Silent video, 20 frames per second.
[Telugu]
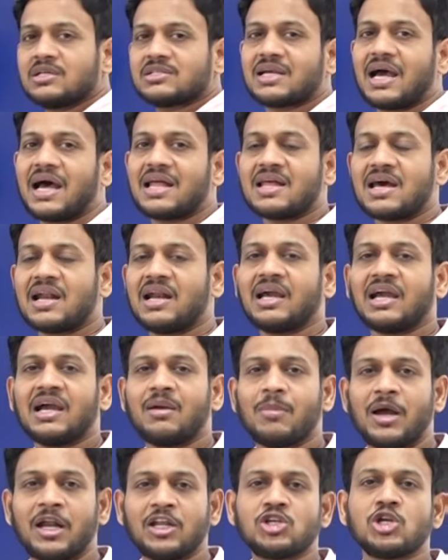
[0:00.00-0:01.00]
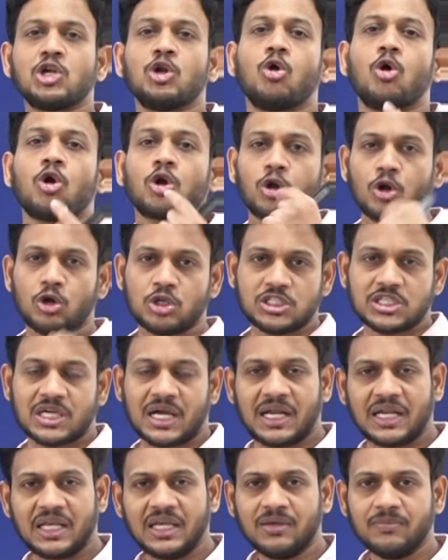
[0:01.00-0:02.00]
సాధారణంగా మనిషి నోట్లోంచి
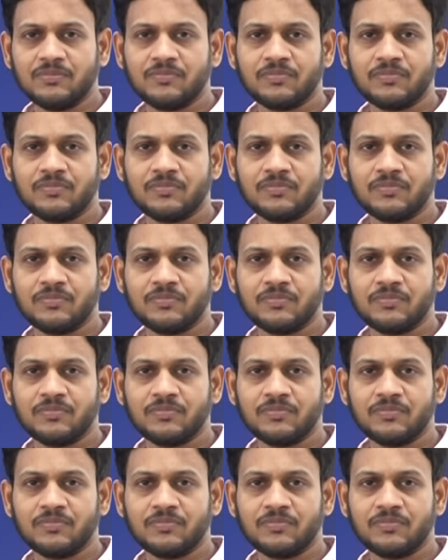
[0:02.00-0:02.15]
కానీ